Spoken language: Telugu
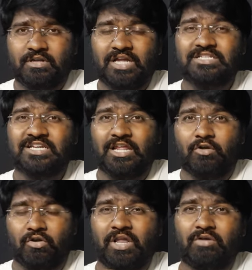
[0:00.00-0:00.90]
రాజకీయాల
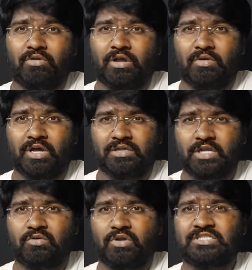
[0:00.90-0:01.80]
గొడవ లేకుండా కూడా
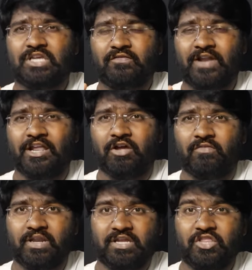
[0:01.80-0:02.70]
అందరూ కూడా సేఫ్ ల్యాండింగ్
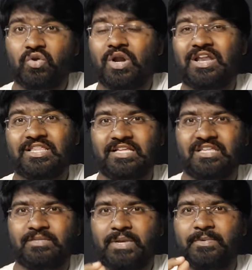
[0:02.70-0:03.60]
అవ్వాలి ఎందుకంటే
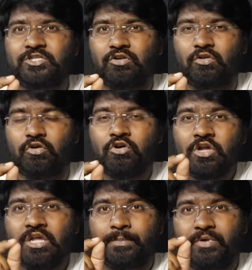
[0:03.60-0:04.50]
ఇదైతే ప్రపంచంలో
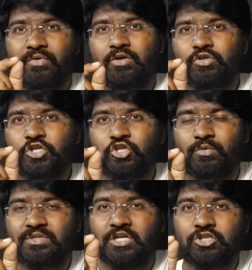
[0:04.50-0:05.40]
ఇప్పటి వరకు
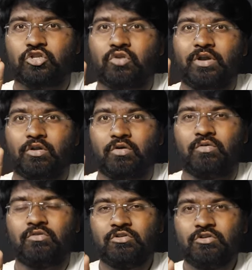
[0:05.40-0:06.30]
చంద్రుని దక్షిణ ధృవంలో
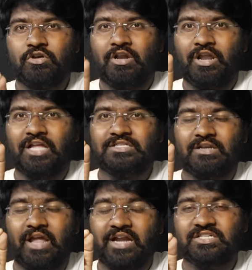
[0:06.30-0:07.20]
లాంచ్
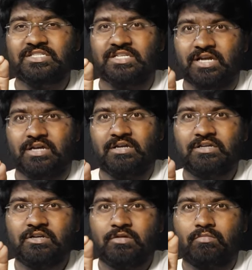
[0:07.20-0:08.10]
ల్యాండ్ చేసిన
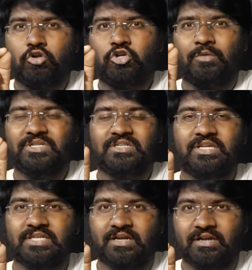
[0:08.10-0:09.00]
మొట్టమొదటి
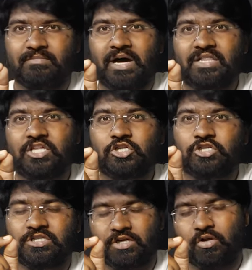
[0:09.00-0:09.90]
దేశంగా భారతదేశం
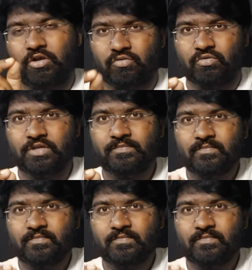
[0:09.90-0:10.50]
చరిత్రకు ఎక్కుతుంది